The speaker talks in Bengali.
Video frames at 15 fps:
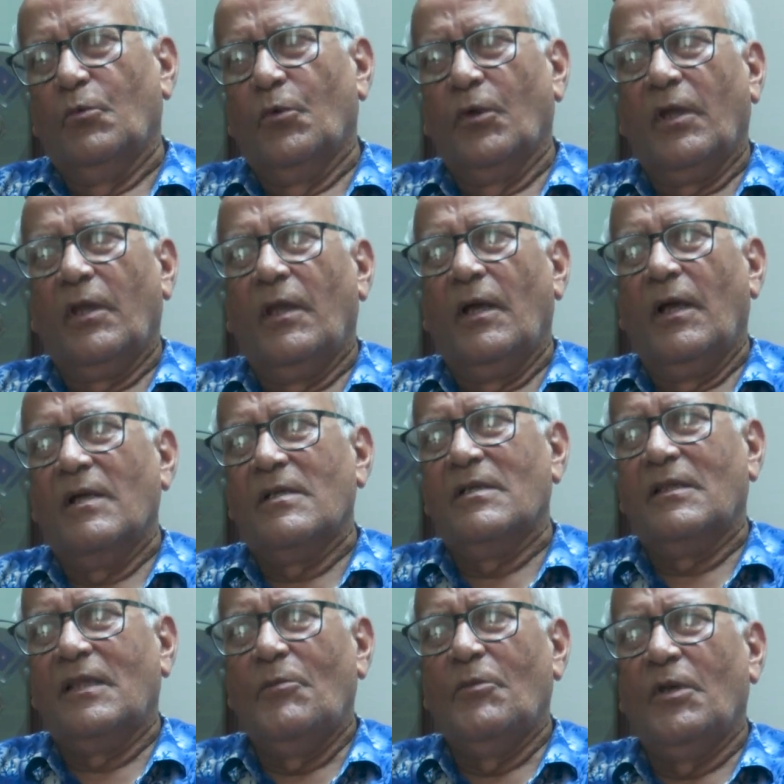অনেকে
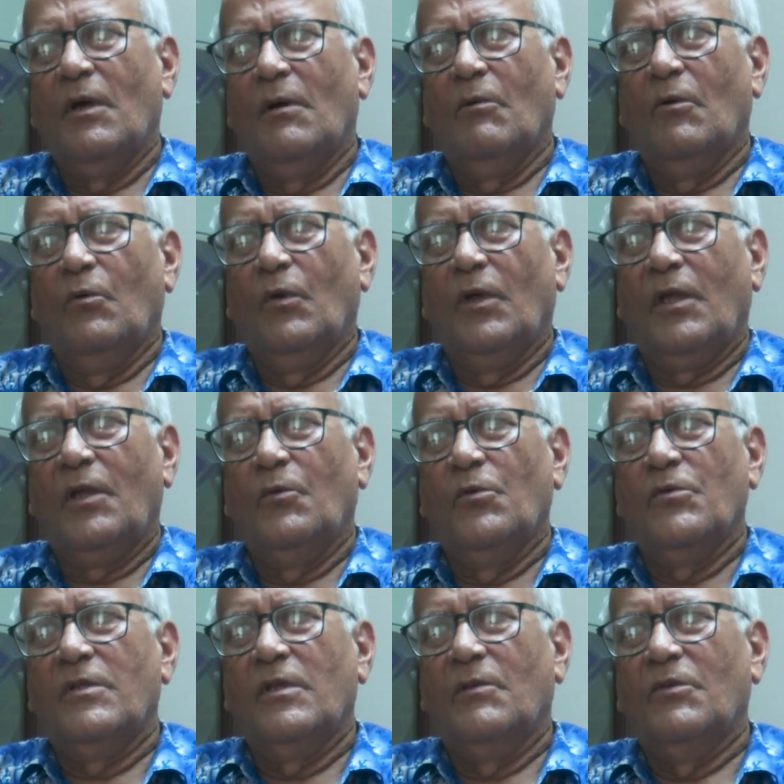আসছে তা আমি ওনাকে
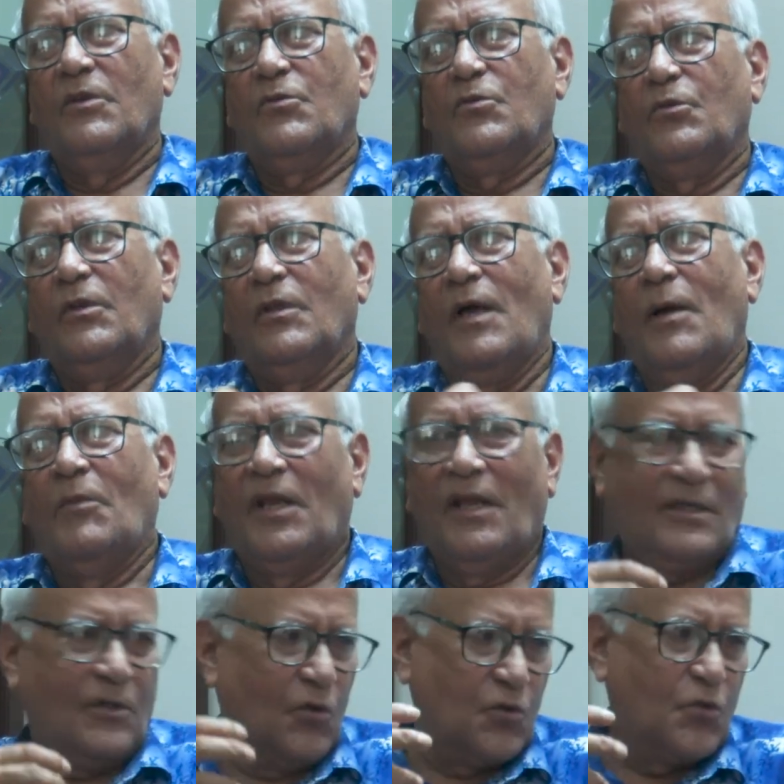বলছিলাম যে সত্যতা আমার
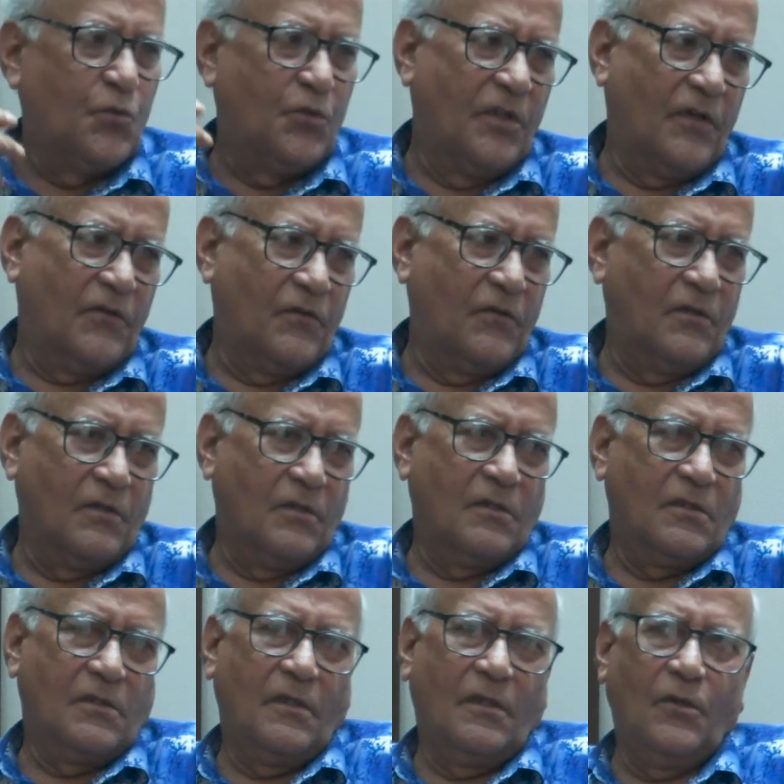একটা অসুবিধা আছে যে
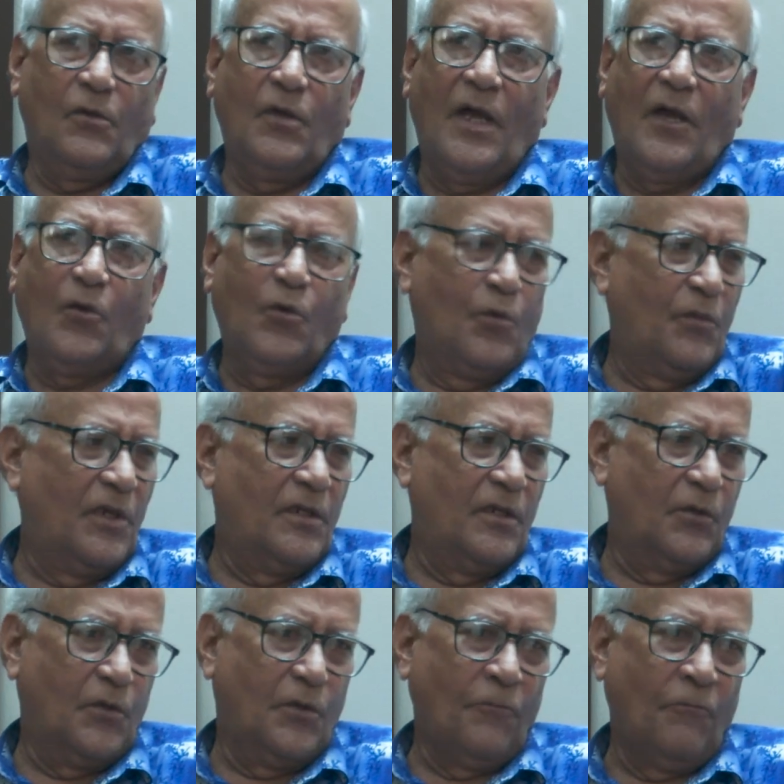সেটা হলো এখনও
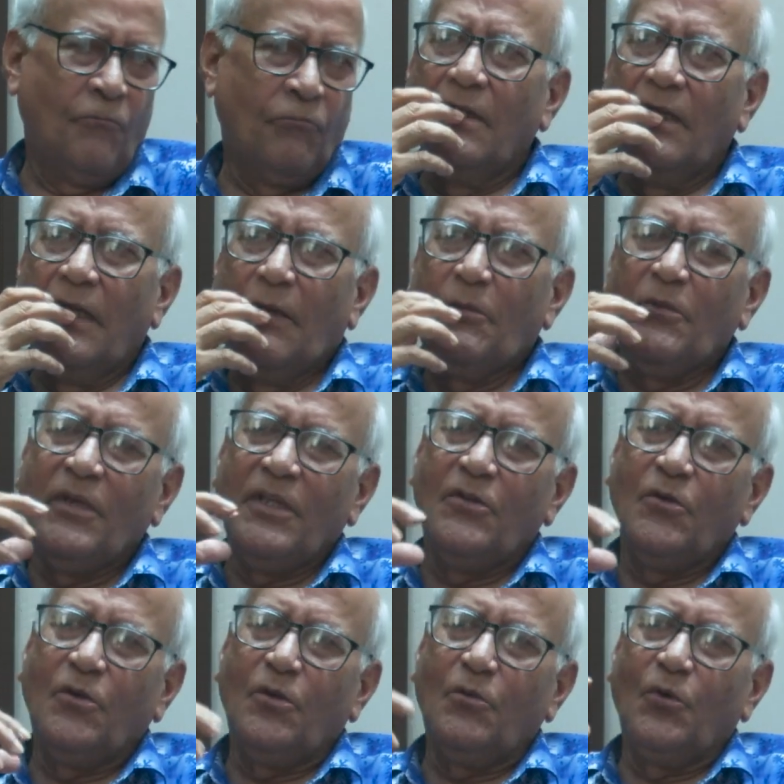মেনটেন করি আমি
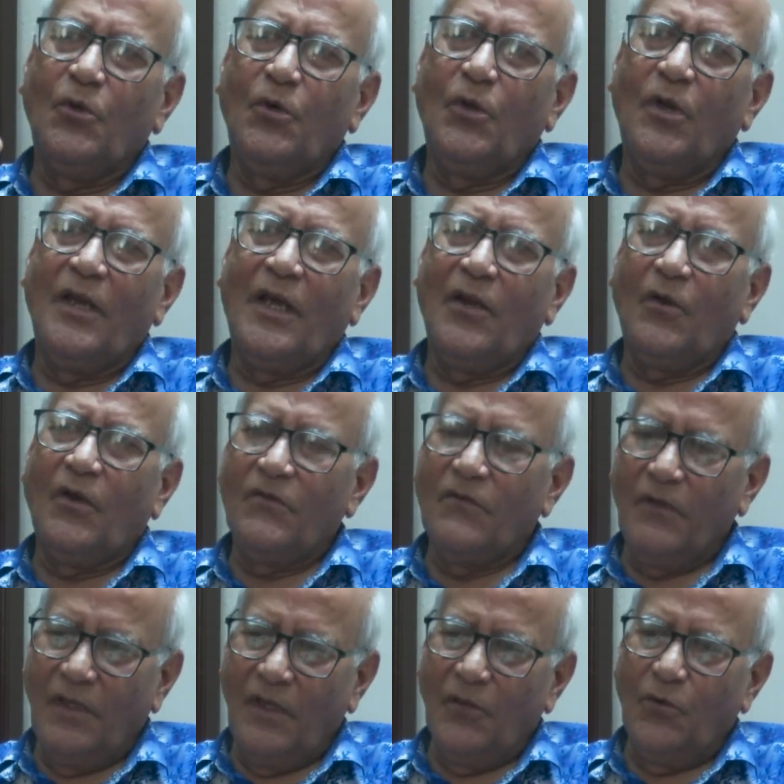ব্যক্তিগত মনে করি কারোর
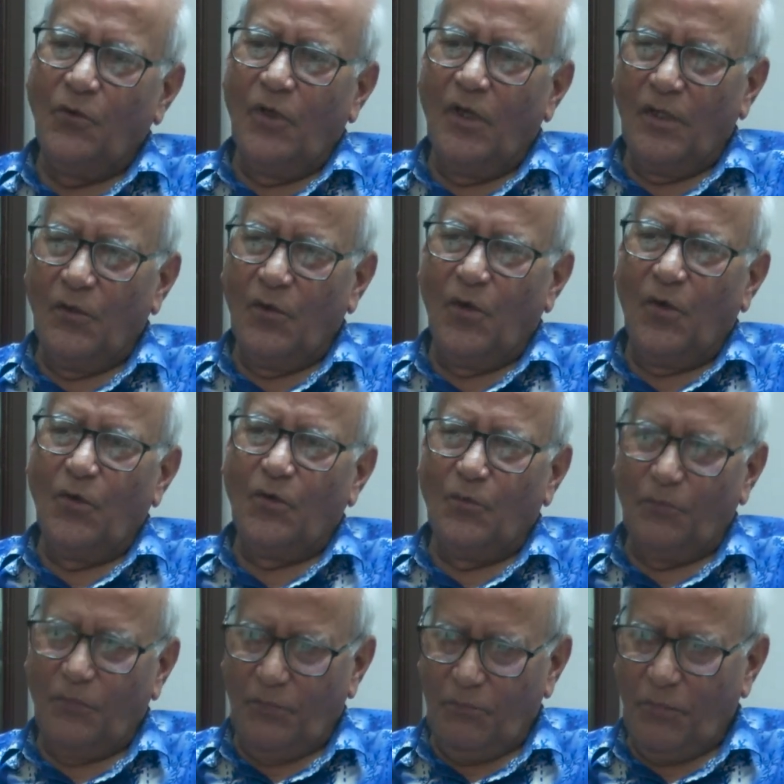কাছে গিয়া ধৈরা টুরা হয়তো
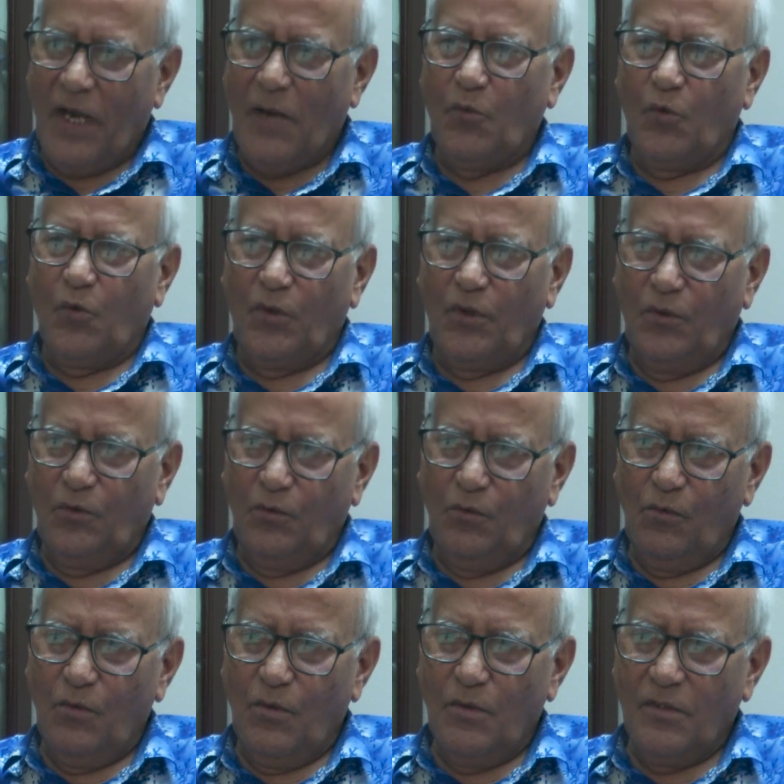পাবো কিন্তু
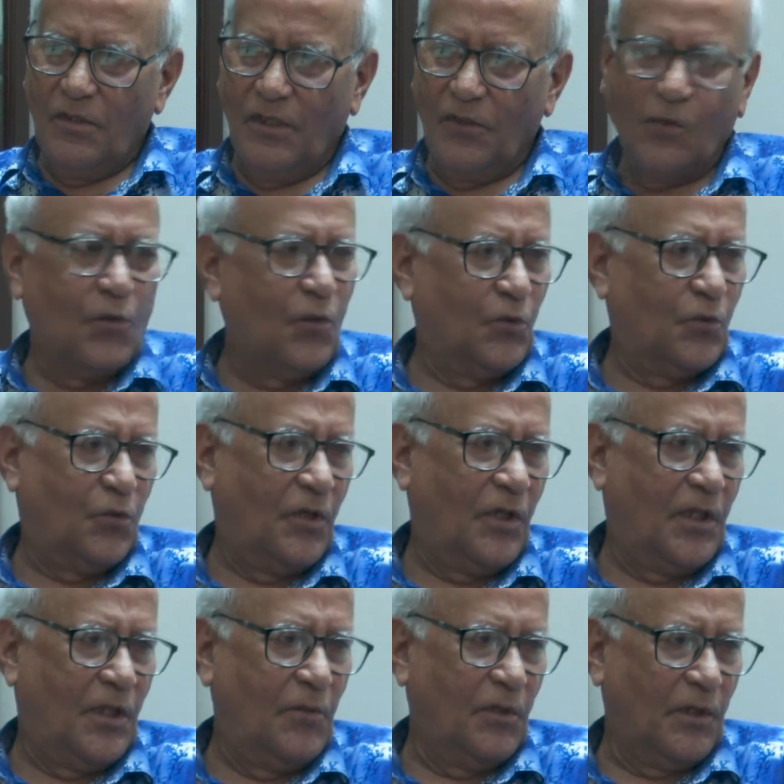সেটা তো অন্তর
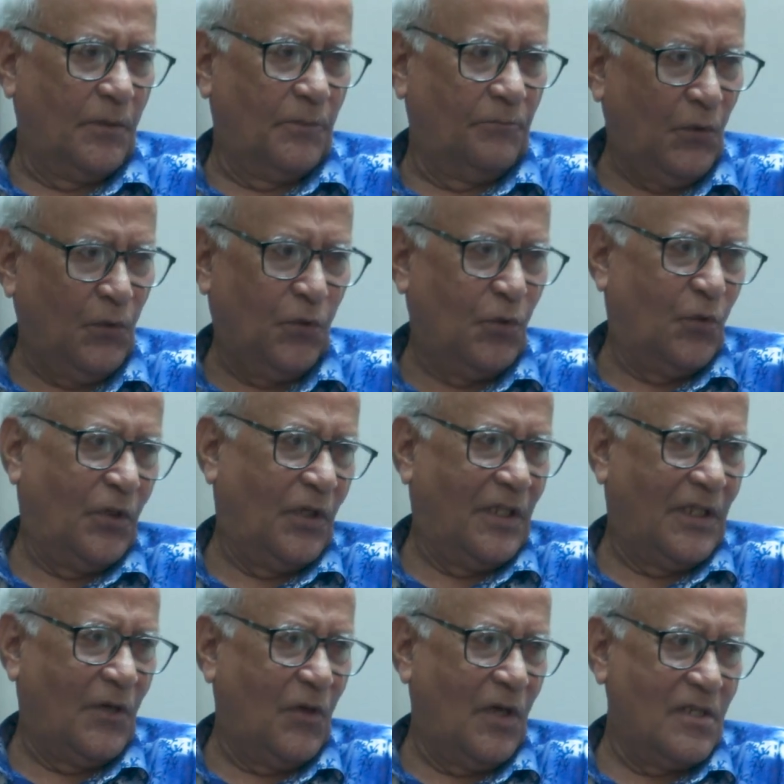থেকে দিবে না অন্তর থেকে
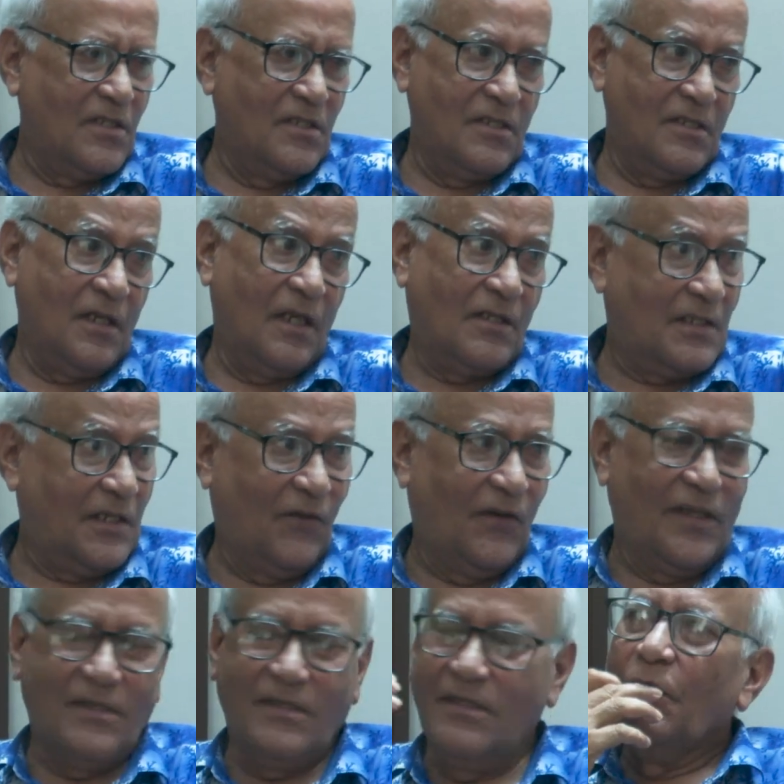দেওয়া এক জিনিস আর
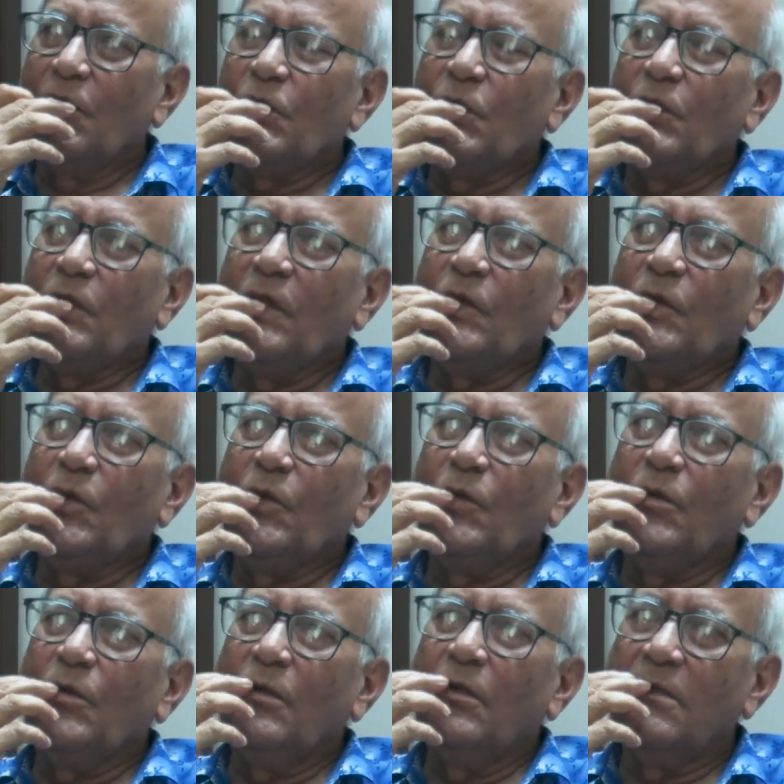চাওয়া সত্যতা তখন
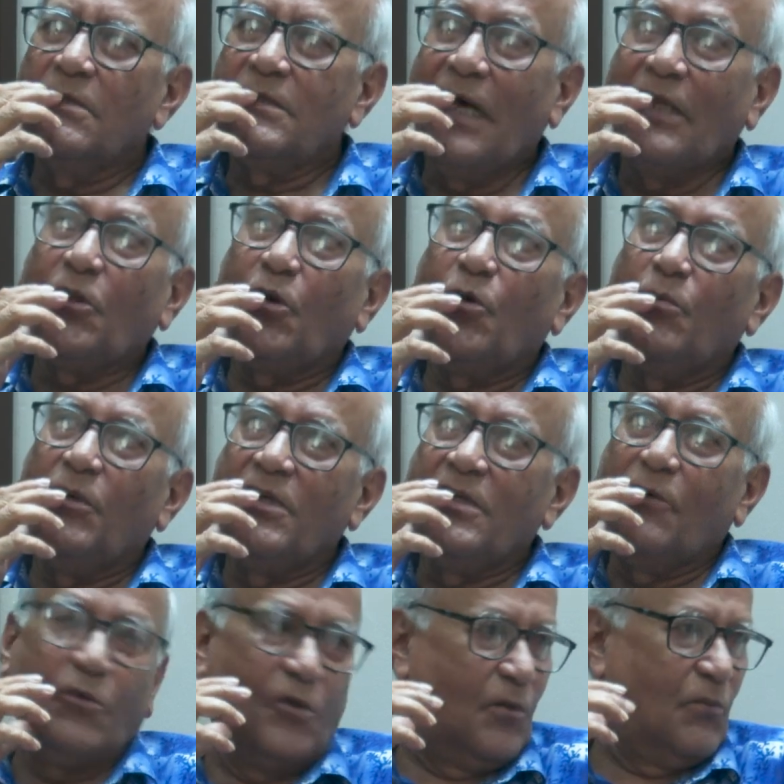সাধারণ মেয়ে
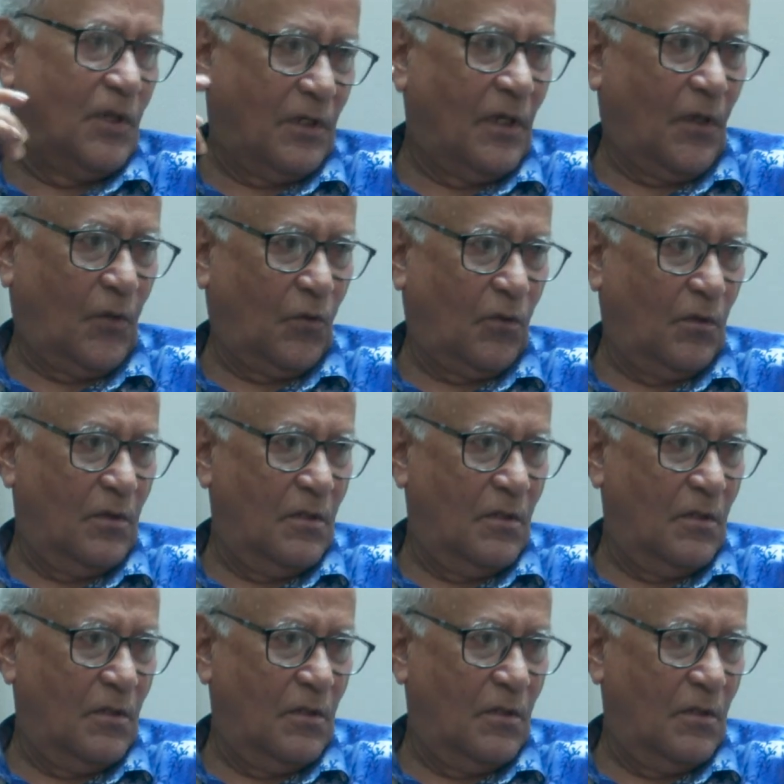জাফর ইকবাল নায়ক